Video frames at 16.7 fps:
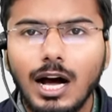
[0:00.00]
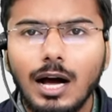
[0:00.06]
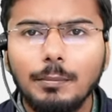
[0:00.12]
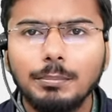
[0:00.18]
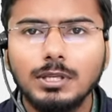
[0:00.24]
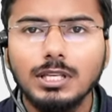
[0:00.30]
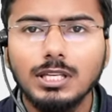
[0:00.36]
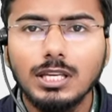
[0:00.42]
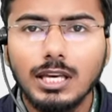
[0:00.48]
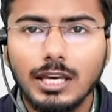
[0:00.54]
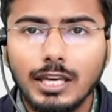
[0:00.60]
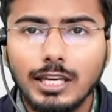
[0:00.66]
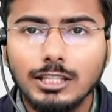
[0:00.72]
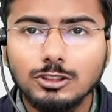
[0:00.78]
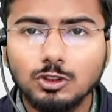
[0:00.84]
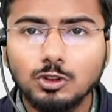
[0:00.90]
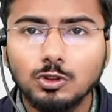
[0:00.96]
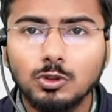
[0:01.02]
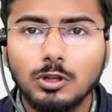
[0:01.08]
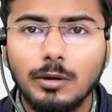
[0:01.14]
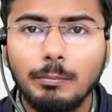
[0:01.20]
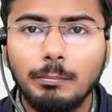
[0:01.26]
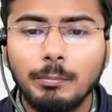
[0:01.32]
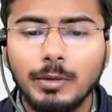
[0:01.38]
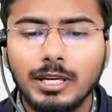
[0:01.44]
आपकी एज जो
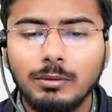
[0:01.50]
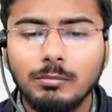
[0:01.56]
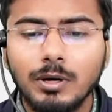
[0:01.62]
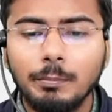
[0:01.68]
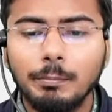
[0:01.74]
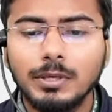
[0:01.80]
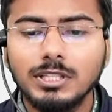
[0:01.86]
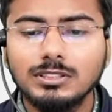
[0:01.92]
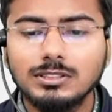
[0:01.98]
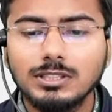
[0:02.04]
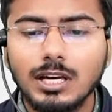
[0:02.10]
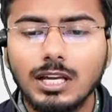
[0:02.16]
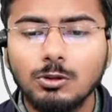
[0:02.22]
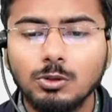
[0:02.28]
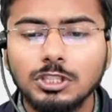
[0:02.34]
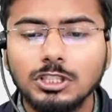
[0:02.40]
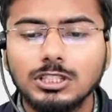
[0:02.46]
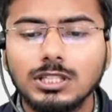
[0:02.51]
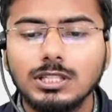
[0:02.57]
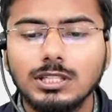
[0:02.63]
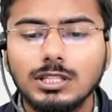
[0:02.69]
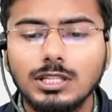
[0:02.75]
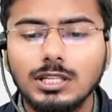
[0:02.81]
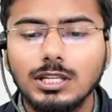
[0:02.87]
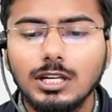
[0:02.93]
है मिनिमम 20 साल होनी
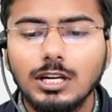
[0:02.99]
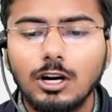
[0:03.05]
चाहिए